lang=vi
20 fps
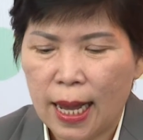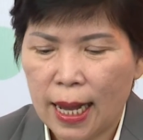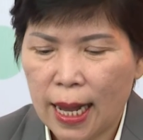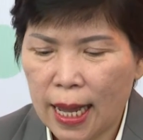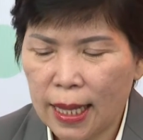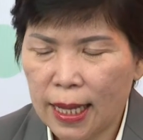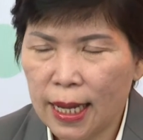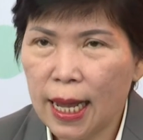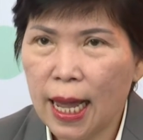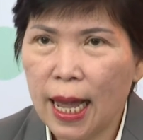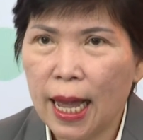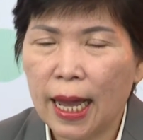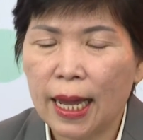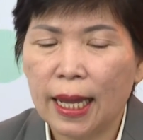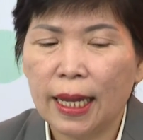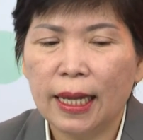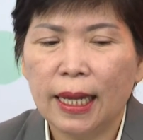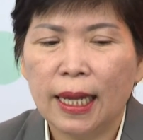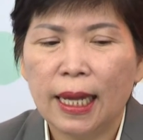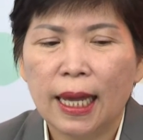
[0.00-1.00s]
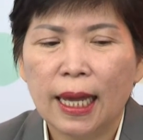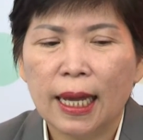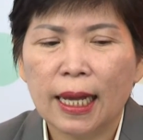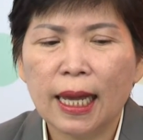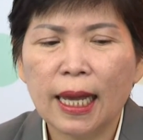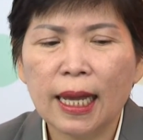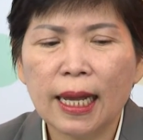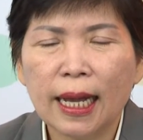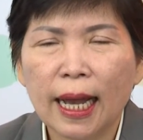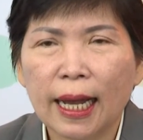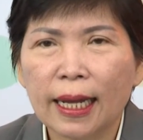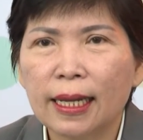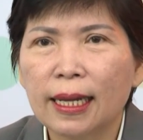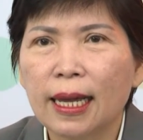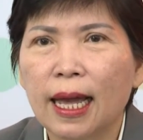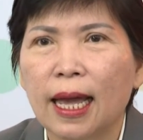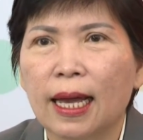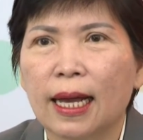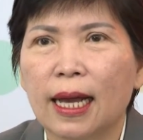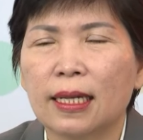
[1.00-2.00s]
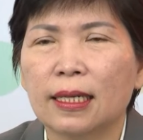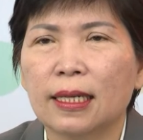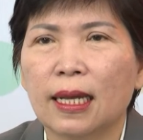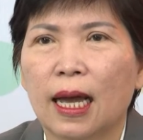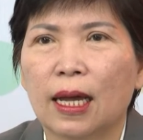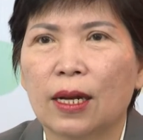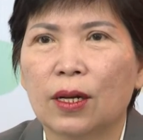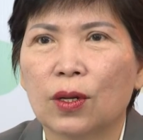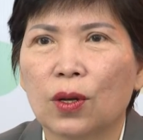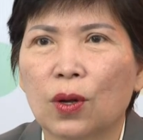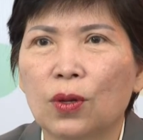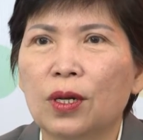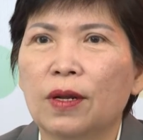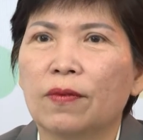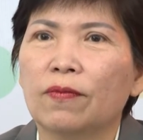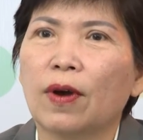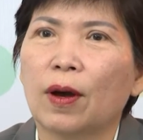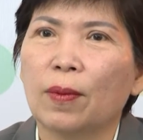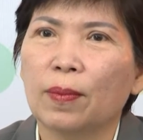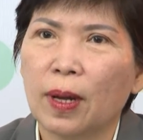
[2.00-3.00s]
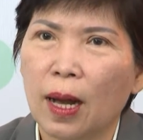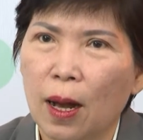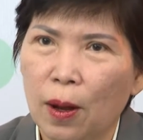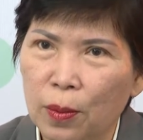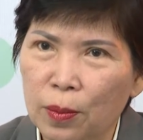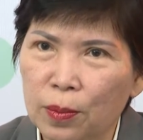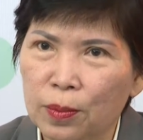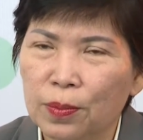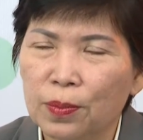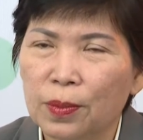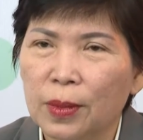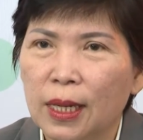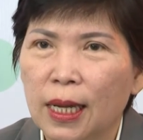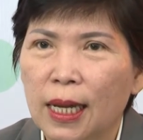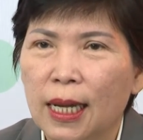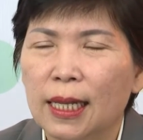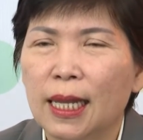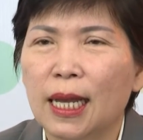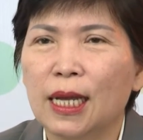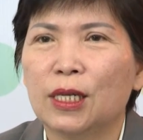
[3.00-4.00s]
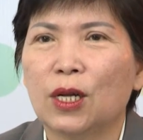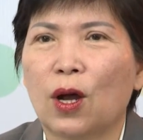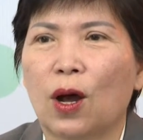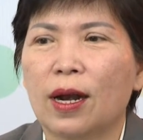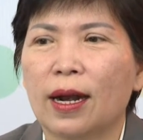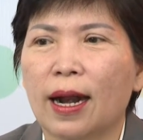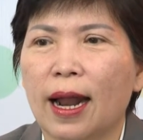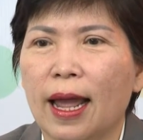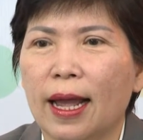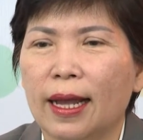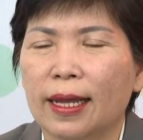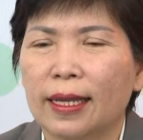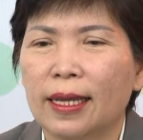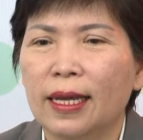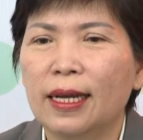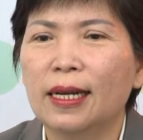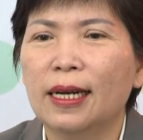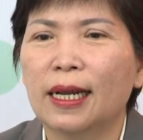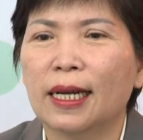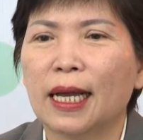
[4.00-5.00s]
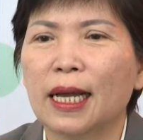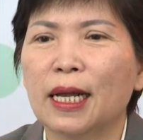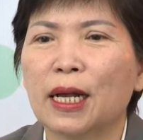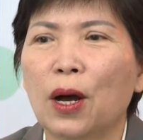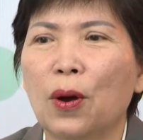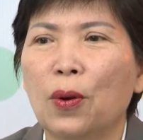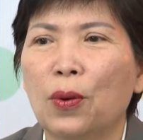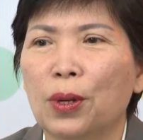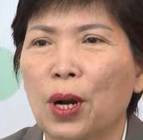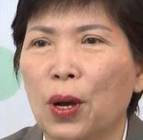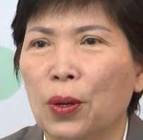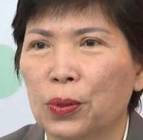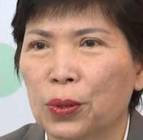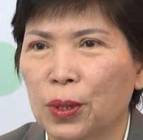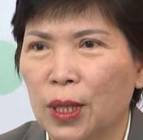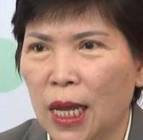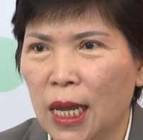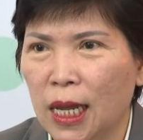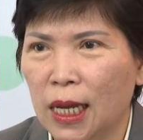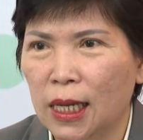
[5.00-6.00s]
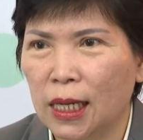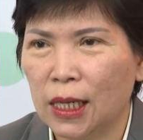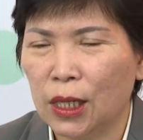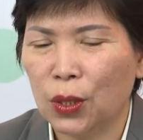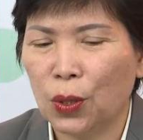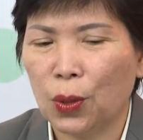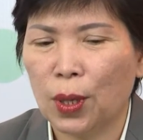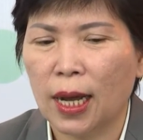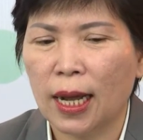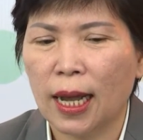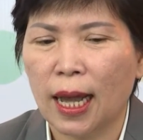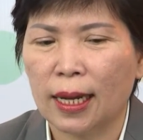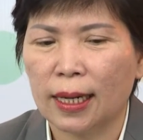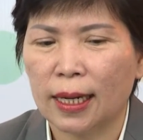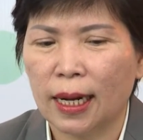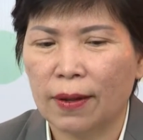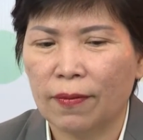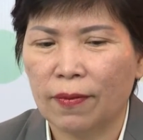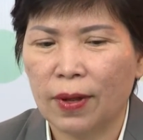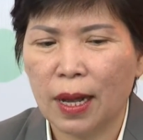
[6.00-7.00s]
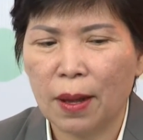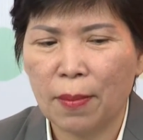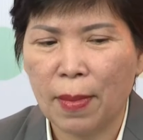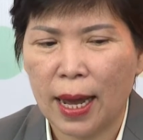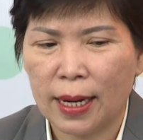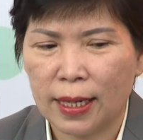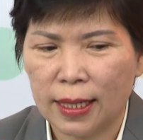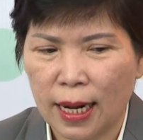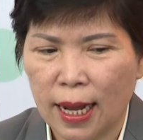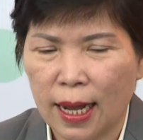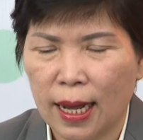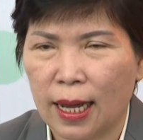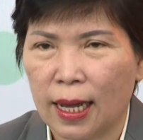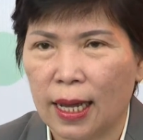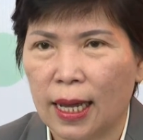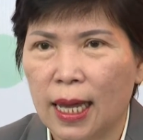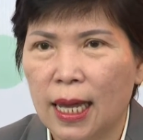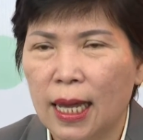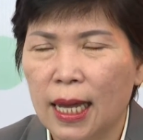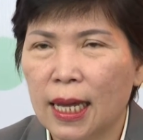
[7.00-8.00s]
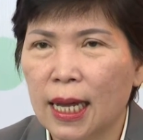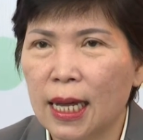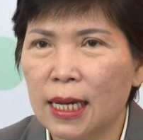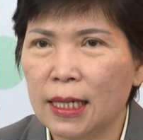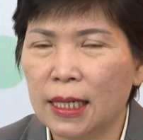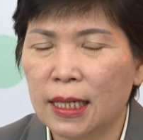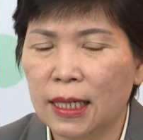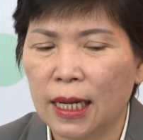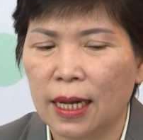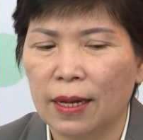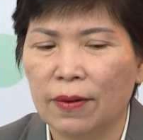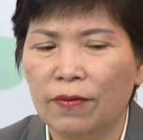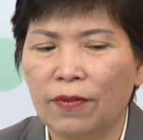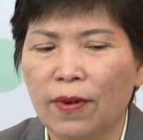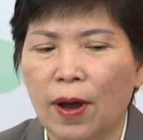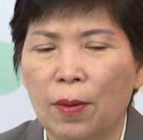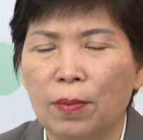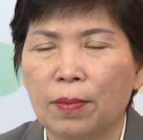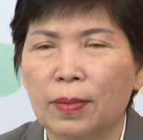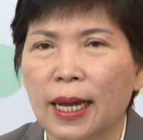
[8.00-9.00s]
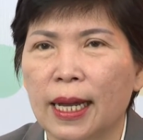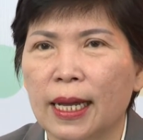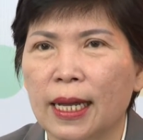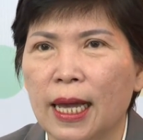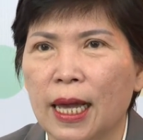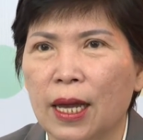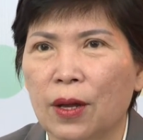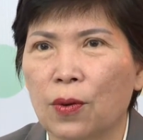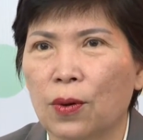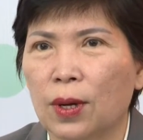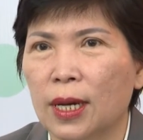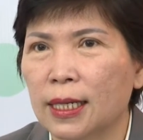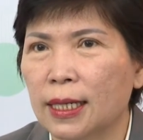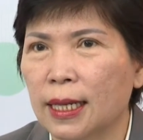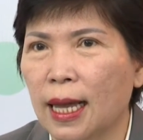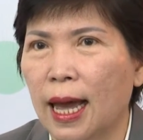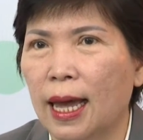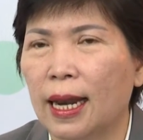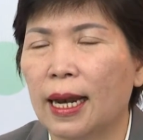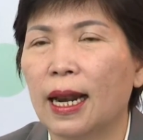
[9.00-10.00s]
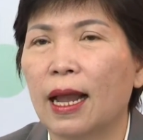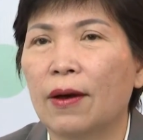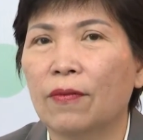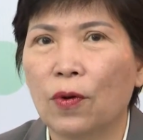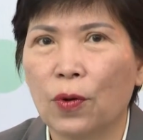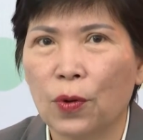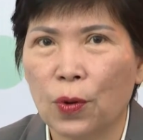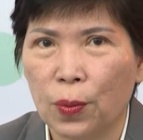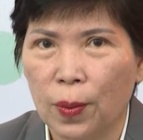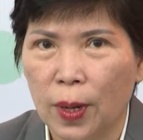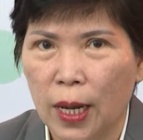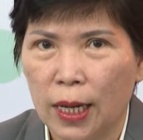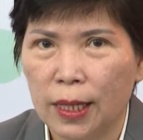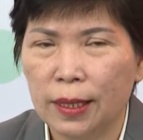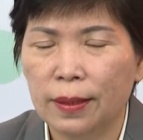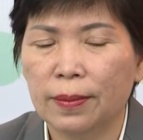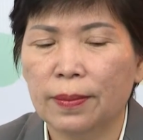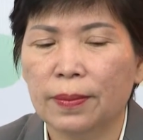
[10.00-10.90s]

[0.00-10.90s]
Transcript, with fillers: cái thứ hai cái ngành nghề khách sạn có triển vọng không thì rõ ràng như là cái câu đầu tiên tôi đã khẳng định với các bạn rằng cái triển vọng ngành nghề của khách sạn là vô cùng lớn